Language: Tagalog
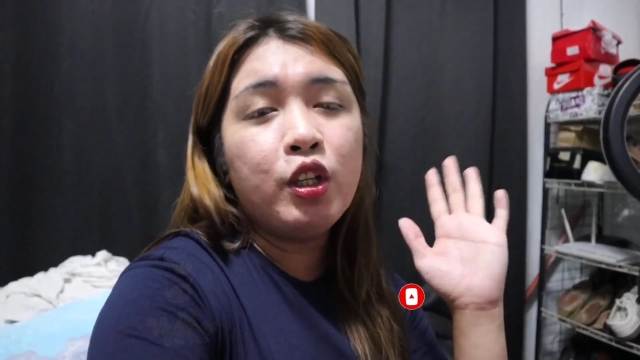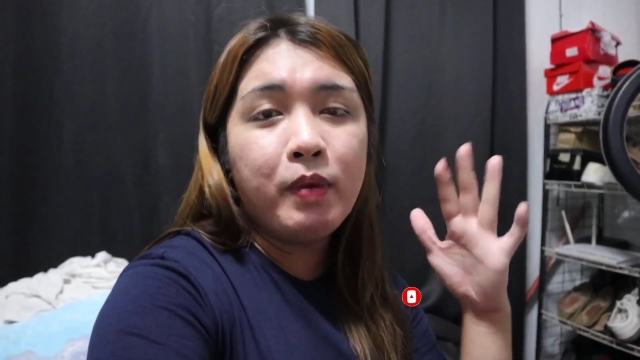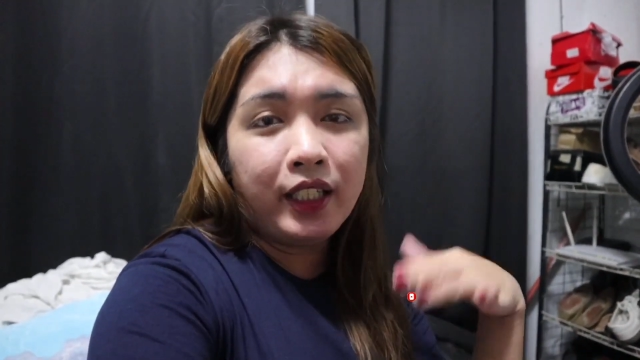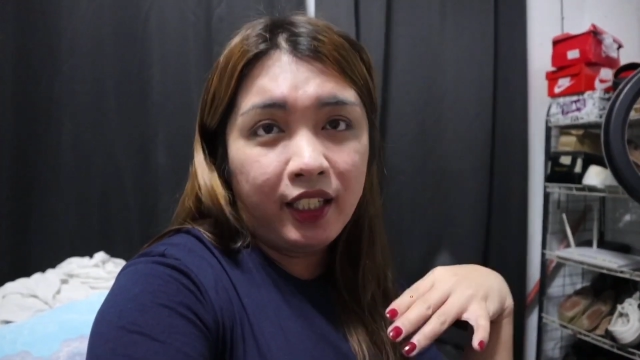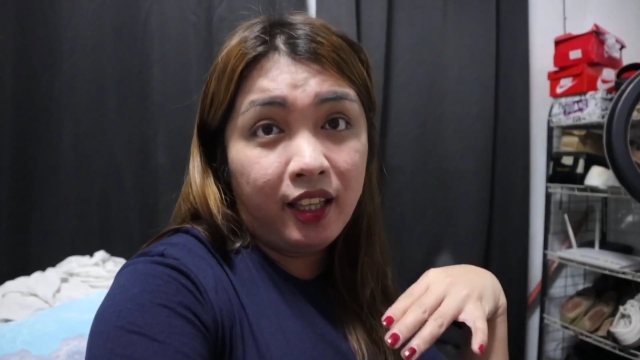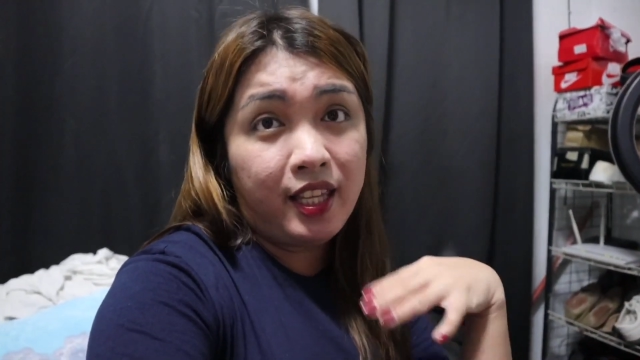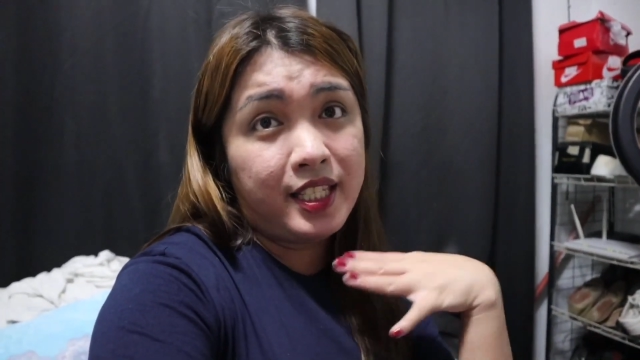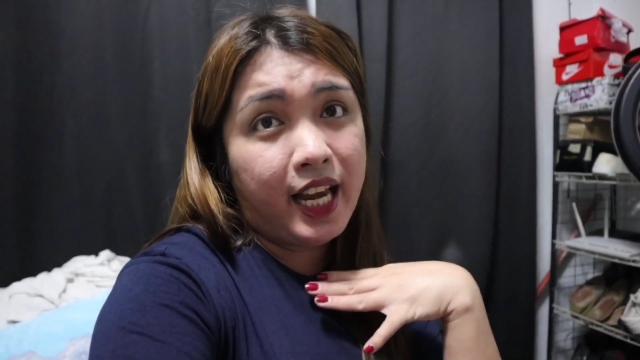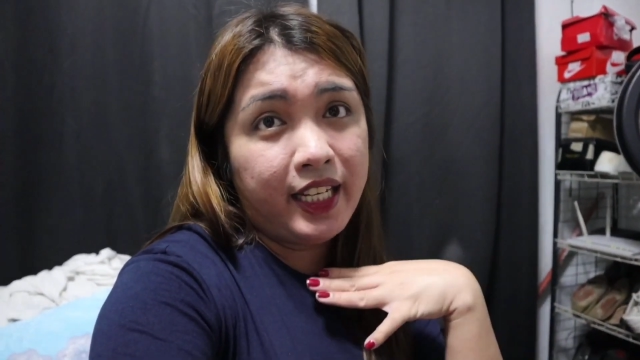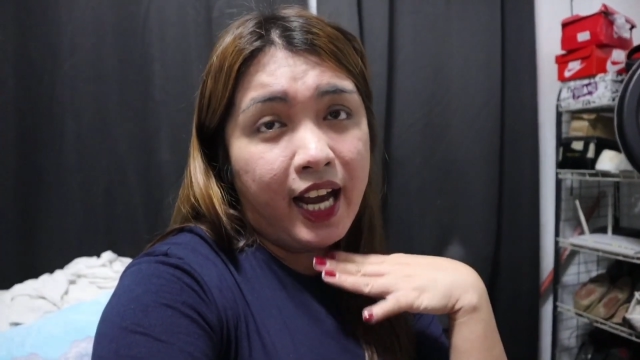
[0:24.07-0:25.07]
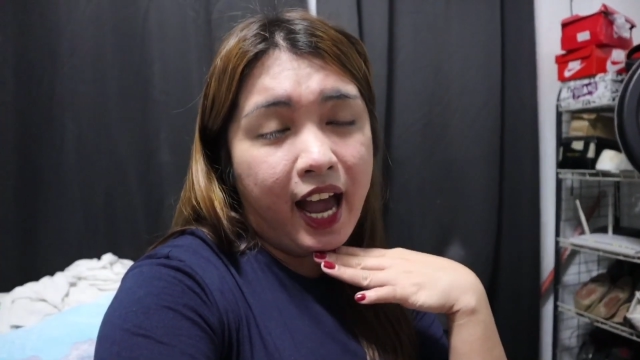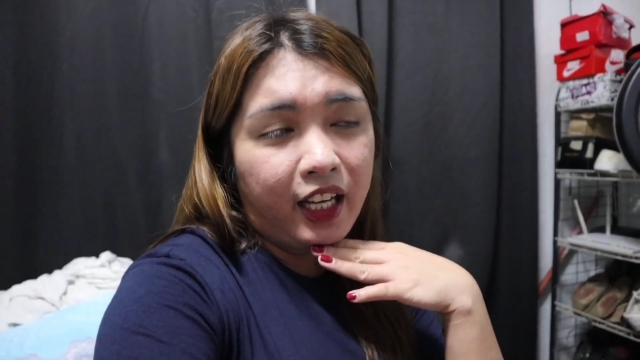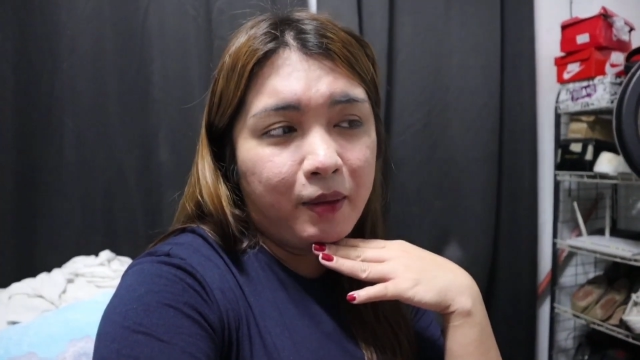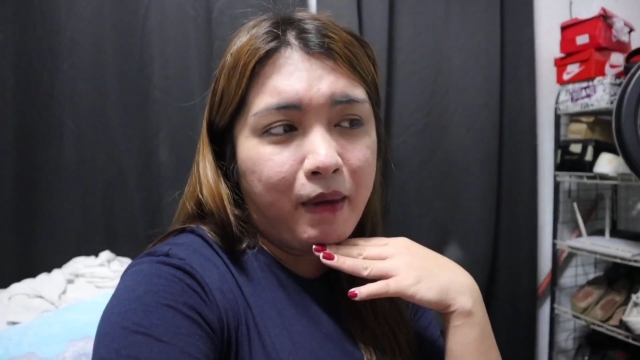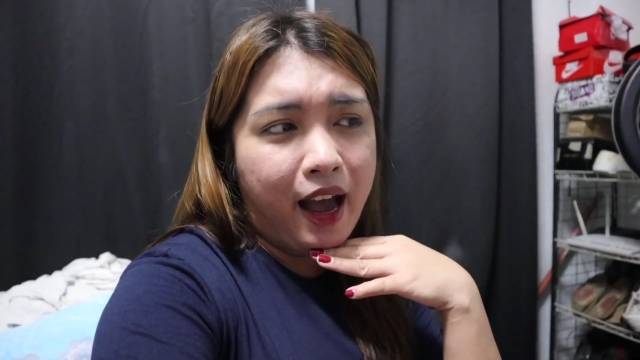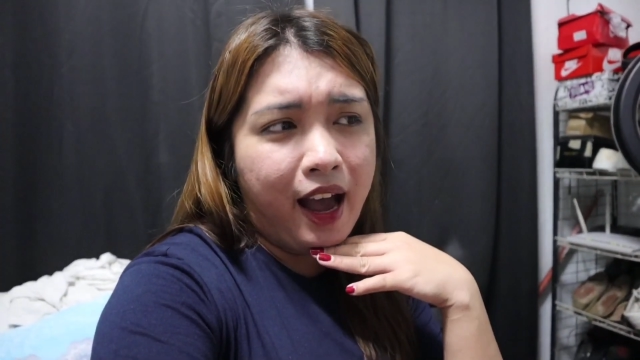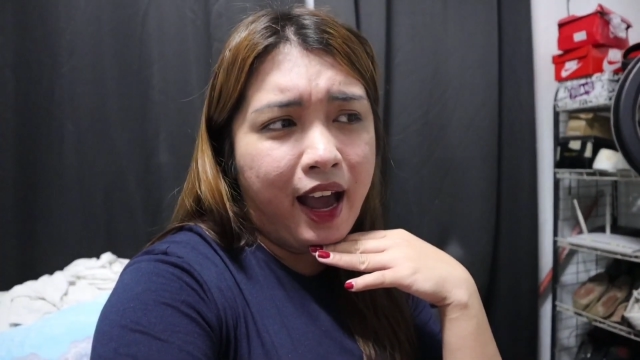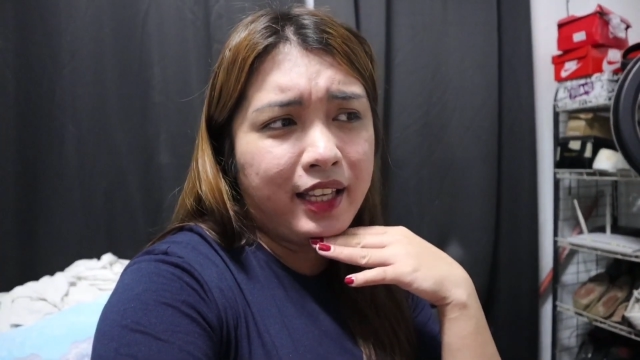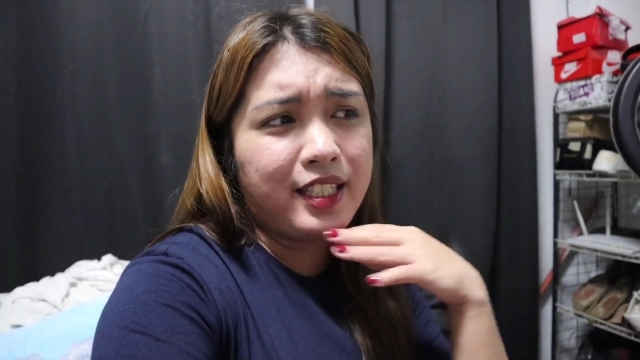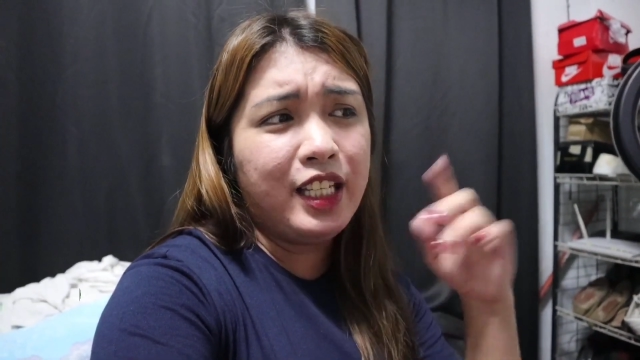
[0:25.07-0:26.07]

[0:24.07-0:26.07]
yung magiging design ng aking bahay.